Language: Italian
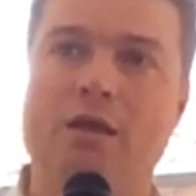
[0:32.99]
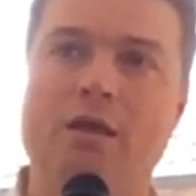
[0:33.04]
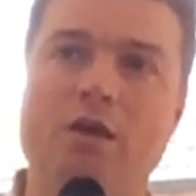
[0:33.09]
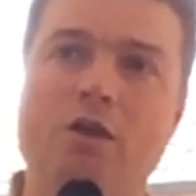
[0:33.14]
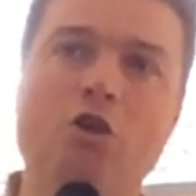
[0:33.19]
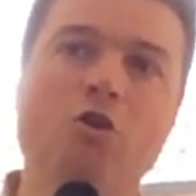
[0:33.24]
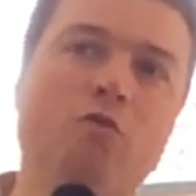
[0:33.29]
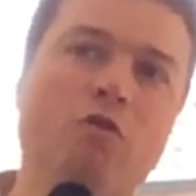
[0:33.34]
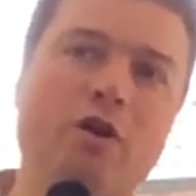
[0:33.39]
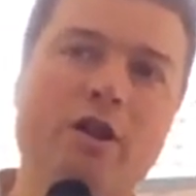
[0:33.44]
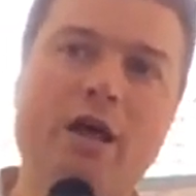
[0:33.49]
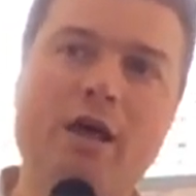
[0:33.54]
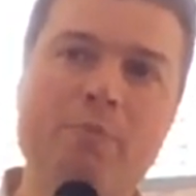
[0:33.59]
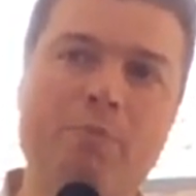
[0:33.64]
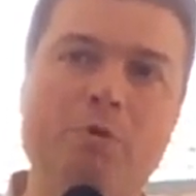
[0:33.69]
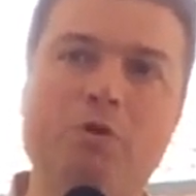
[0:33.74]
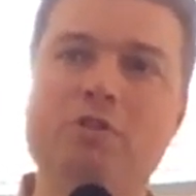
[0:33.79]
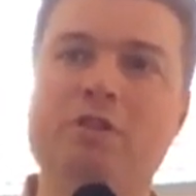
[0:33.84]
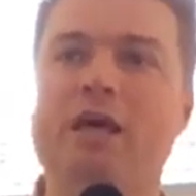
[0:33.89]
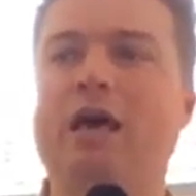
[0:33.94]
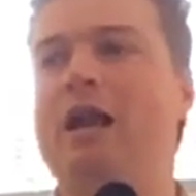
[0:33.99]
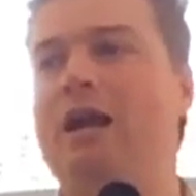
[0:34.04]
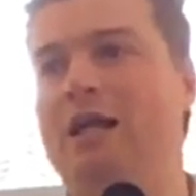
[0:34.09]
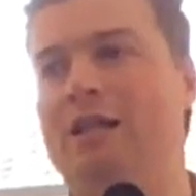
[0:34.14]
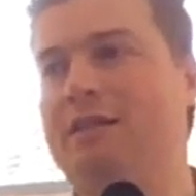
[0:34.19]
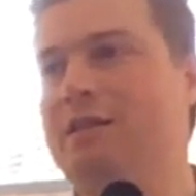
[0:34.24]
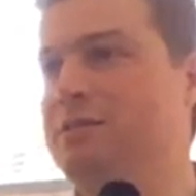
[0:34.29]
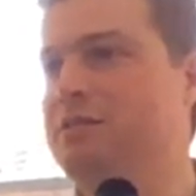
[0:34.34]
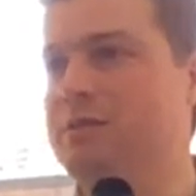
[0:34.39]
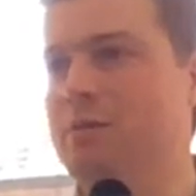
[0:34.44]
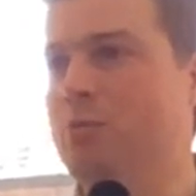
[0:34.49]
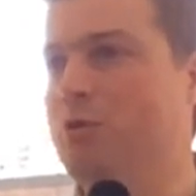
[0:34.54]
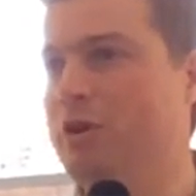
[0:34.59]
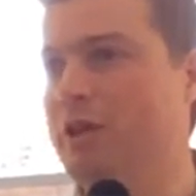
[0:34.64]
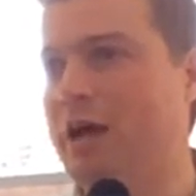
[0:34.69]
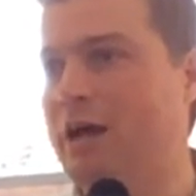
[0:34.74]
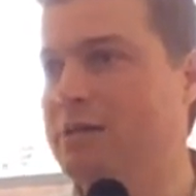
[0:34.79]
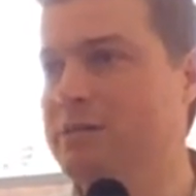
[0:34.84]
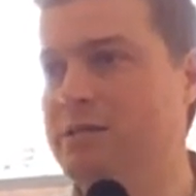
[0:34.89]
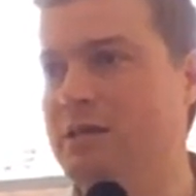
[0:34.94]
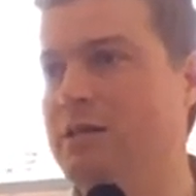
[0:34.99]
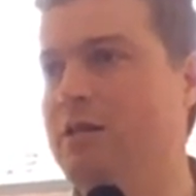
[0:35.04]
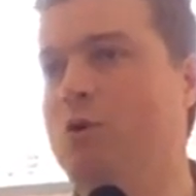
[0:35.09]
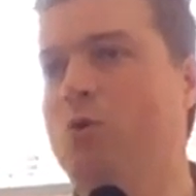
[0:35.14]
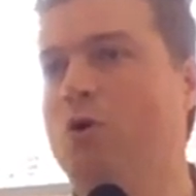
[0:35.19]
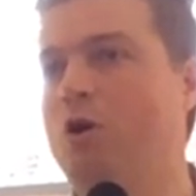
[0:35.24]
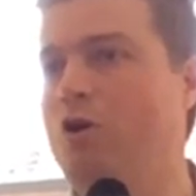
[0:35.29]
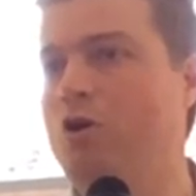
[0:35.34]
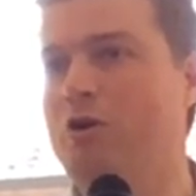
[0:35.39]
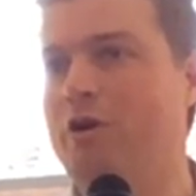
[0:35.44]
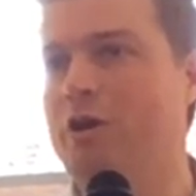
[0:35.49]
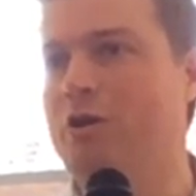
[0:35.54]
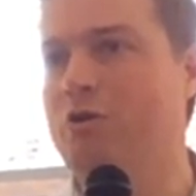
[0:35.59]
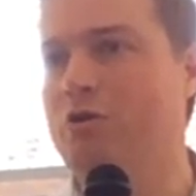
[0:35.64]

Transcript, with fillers: Io vorrei portare la testimonianza di quello che,